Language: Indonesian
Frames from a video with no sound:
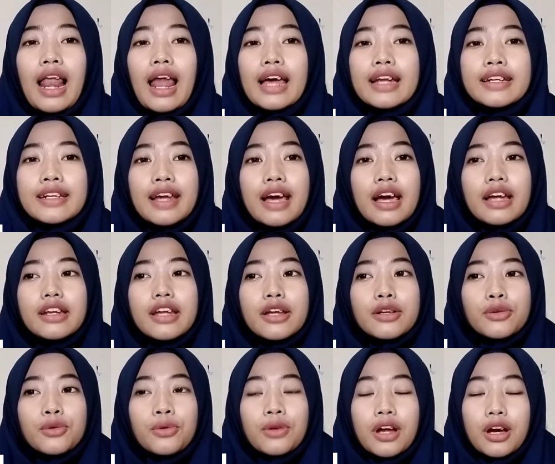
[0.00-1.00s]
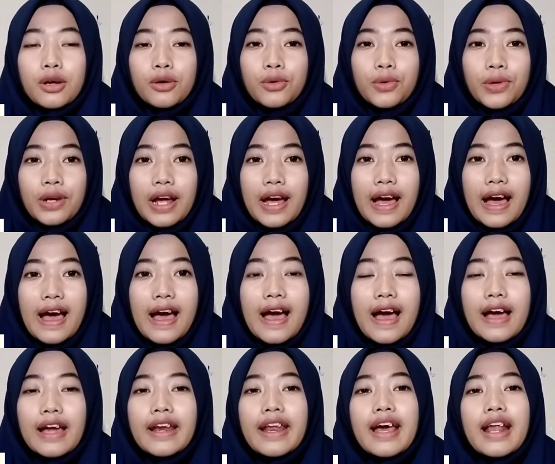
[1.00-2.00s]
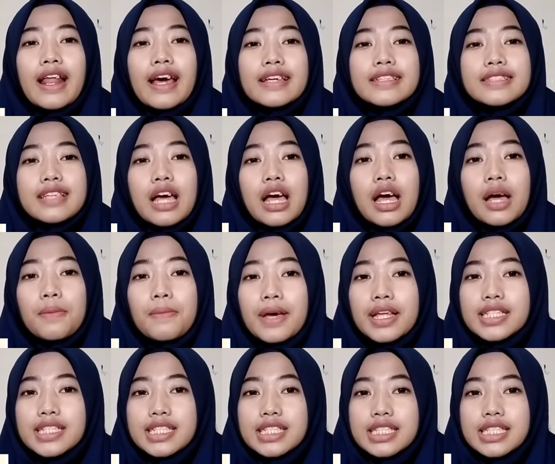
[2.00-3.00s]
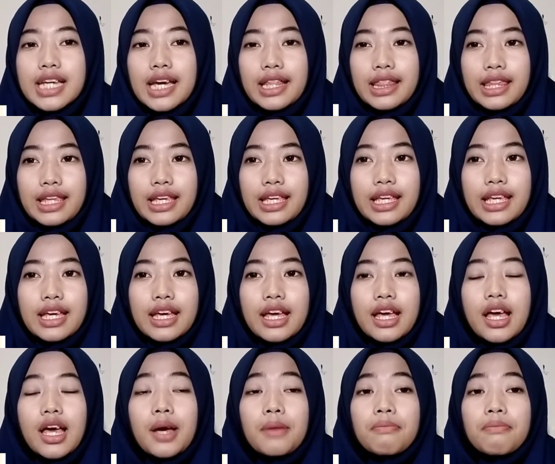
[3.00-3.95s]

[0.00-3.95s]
Landak dan kura-kura adalah sahabat sejati.